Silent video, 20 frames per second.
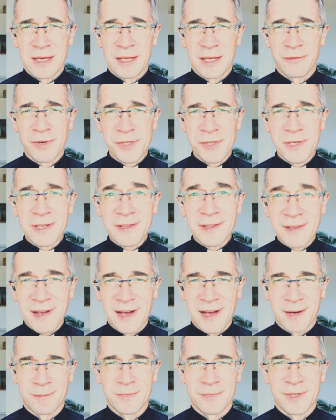I właśnie
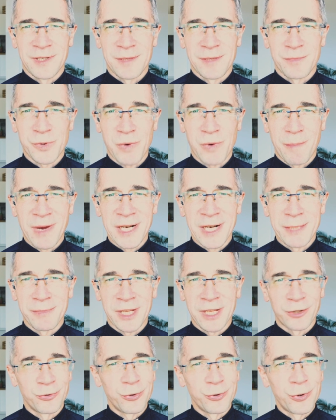tam, tym złamanym
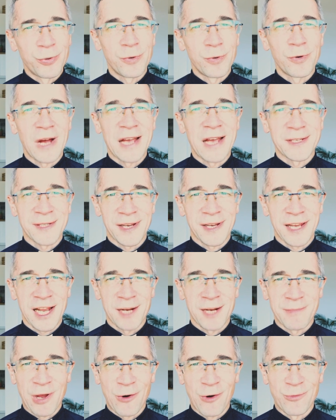na duchu,
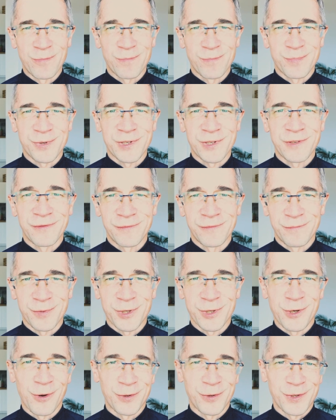Ezechiel miał przy,
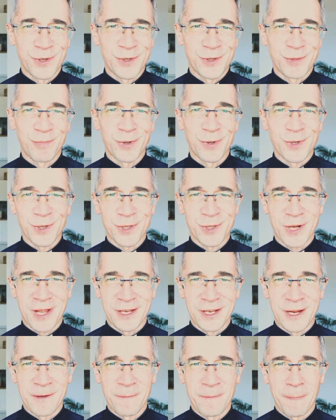przynosić
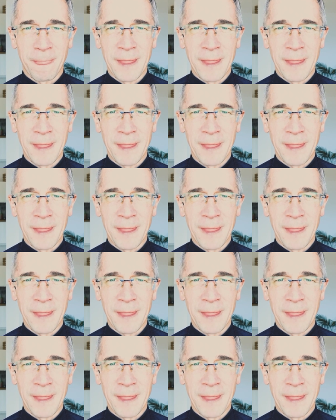pocieszenie.